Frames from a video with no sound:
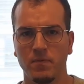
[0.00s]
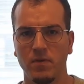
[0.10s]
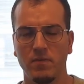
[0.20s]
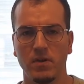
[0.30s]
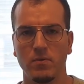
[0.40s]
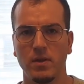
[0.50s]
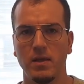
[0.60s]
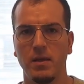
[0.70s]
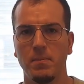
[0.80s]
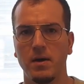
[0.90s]
Wenn wir jetzt
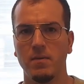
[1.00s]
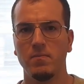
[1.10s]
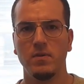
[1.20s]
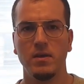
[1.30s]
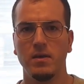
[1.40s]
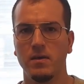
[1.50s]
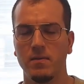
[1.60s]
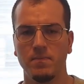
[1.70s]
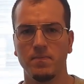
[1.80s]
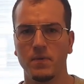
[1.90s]
Unternehmen haben wie
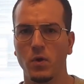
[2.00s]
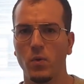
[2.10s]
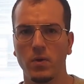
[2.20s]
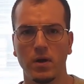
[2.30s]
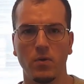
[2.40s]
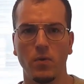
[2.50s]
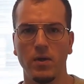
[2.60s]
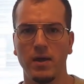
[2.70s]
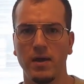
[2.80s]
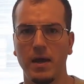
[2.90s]

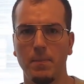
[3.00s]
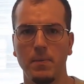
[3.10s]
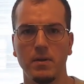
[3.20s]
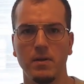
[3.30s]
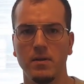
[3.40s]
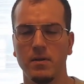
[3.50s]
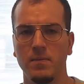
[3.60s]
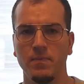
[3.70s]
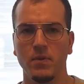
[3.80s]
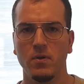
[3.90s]
Coca-Cola, Apple
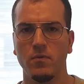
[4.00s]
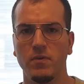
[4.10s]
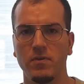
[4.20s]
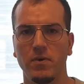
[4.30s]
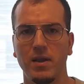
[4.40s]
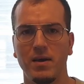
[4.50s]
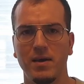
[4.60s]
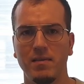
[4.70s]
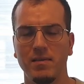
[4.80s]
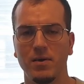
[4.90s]
und wie sie auch alle
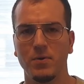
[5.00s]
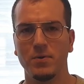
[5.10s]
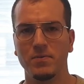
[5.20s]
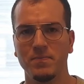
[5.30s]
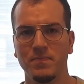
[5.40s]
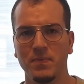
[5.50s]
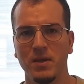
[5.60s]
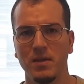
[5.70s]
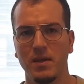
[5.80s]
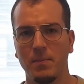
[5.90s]
heißen, die großen,
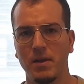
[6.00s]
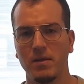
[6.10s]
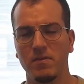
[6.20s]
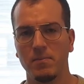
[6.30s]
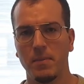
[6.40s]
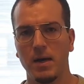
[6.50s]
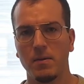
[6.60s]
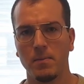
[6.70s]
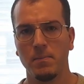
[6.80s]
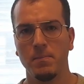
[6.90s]
die haben eine gewisse
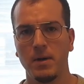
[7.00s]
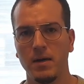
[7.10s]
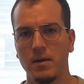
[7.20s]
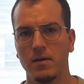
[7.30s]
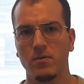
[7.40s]
Markenmacht.